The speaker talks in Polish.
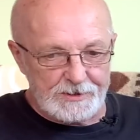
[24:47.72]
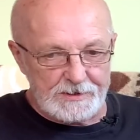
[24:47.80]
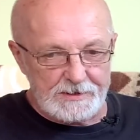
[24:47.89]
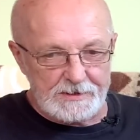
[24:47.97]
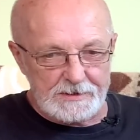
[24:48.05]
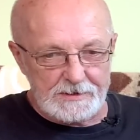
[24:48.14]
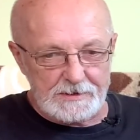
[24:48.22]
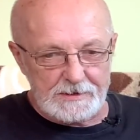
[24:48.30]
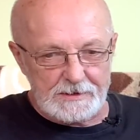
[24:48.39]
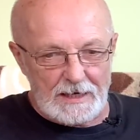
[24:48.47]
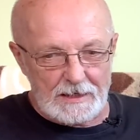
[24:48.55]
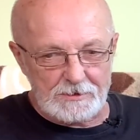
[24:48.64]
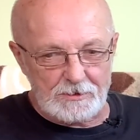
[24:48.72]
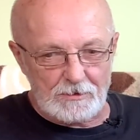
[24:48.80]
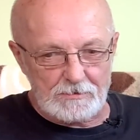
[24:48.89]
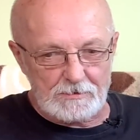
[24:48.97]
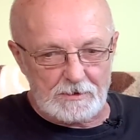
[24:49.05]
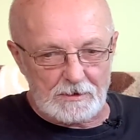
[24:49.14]
y, jak to
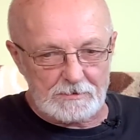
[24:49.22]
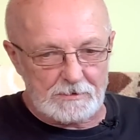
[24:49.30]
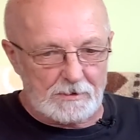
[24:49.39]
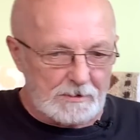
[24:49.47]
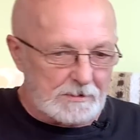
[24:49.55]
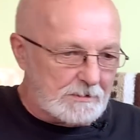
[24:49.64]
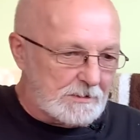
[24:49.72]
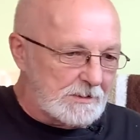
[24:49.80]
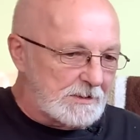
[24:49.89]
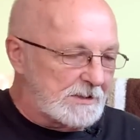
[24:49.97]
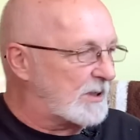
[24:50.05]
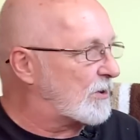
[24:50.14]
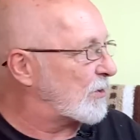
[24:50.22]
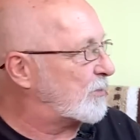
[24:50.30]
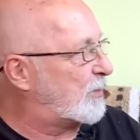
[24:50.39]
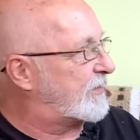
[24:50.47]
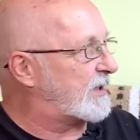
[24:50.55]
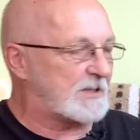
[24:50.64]
doktor y, Igor
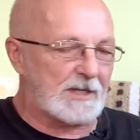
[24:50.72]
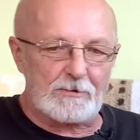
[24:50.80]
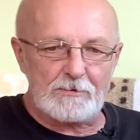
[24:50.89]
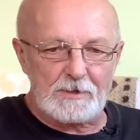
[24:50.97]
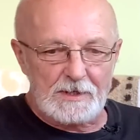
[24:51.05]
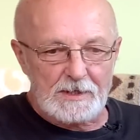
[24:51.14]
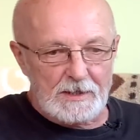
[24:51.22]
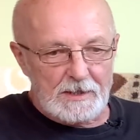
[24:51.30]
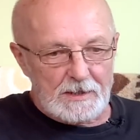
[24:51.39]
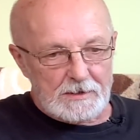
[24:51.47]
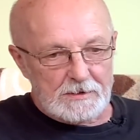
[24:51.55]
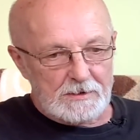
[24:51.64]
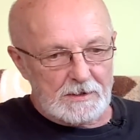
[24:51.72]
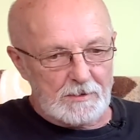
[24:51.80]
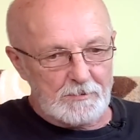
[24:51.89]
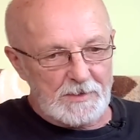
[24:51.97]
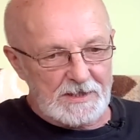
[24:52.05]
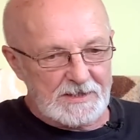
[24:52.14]
powiedział, no
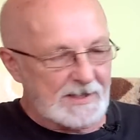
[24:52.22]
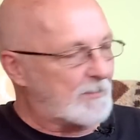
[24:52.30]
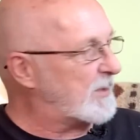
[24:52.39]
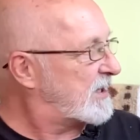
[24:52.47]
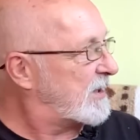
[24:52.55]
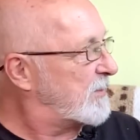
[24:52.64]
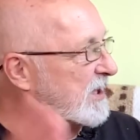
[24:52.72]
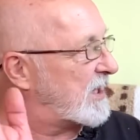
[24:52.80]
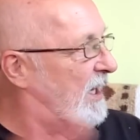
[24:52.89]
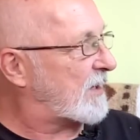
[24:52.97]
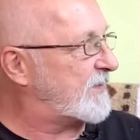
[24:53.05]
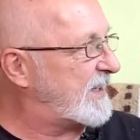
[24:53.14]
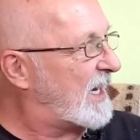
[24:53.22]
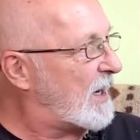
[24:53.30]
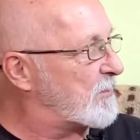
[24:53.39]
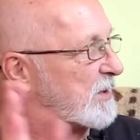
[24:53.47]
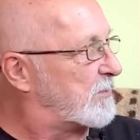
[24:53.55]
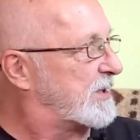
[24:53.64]
my chcemy tymi
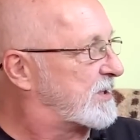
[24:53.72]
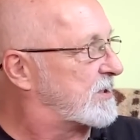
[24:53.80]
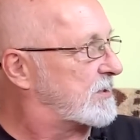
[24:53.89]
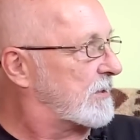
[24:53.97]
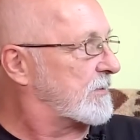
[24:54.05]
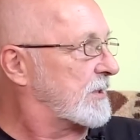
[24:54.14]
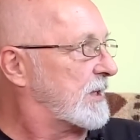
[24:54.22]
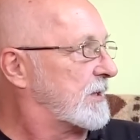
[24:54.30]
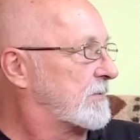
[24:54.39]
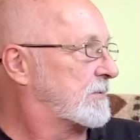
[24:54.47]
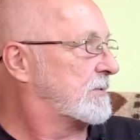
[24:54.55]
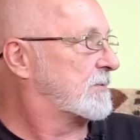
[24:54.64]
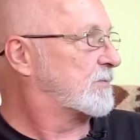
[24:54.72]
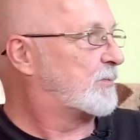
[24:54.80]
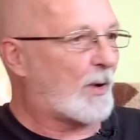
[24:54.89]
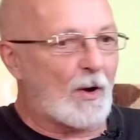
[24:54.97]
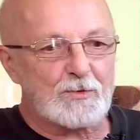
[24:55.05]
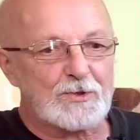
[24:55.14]
Darwinami być ciągle.
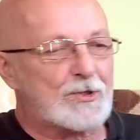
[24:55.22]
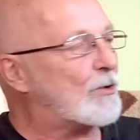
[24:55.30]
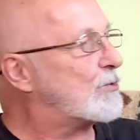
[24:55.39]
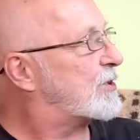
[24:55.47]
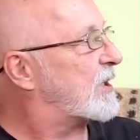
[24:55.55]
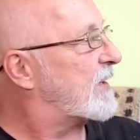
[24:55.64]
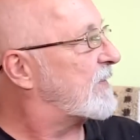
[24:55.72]
Po co się